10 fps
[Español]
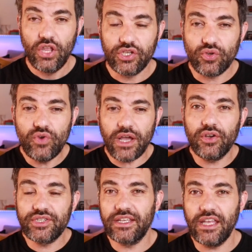Entonces, una
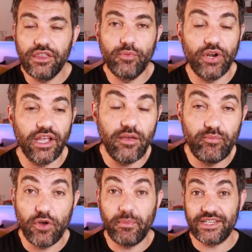cosa que hizo, por
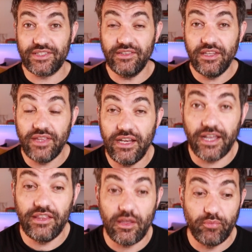ejemplo, bastante
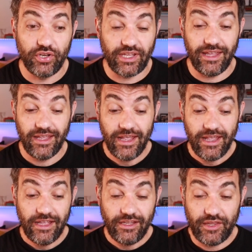inteligente, porque
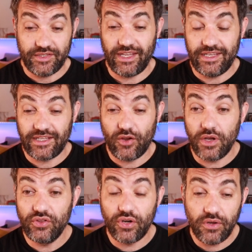dices, es que
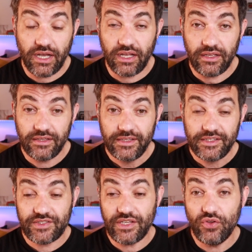cuando lo haga,
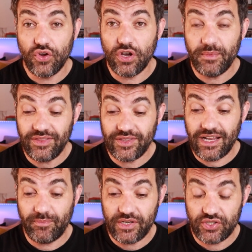si no comenta
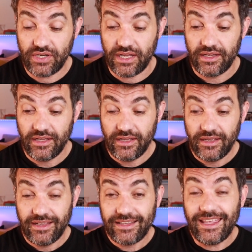la persona
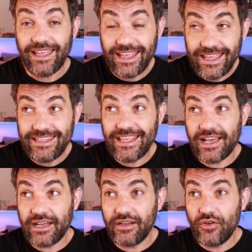que
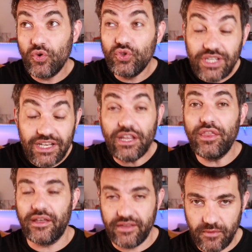ella
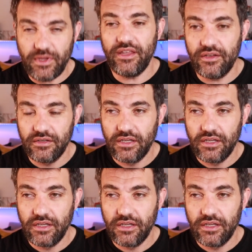utiliza en el vídeo,